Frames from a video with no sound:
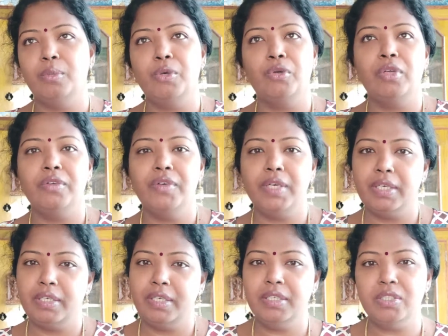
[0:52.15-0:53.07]
బ్రోకన్
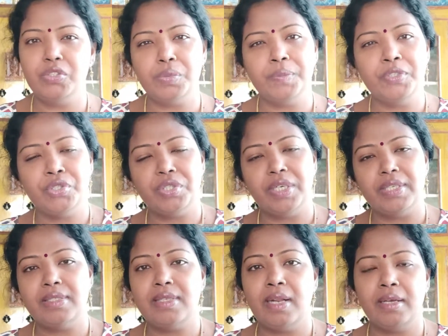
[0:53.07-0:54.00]
వీట్ అంటే ఇంచుమించు
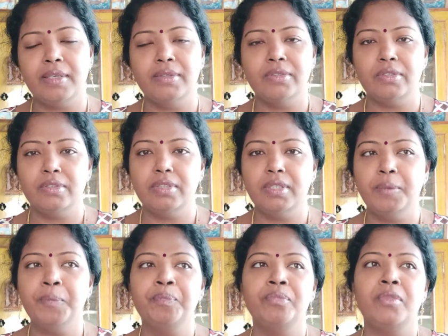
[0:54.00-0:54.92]
రైస్ లాగే ఉంటుంది
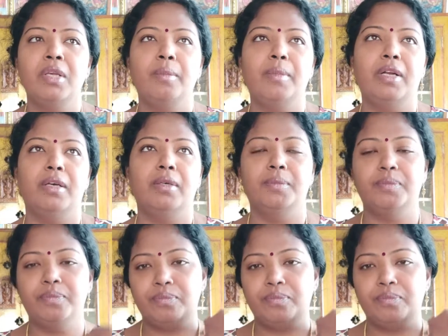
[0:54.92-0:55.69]
మనం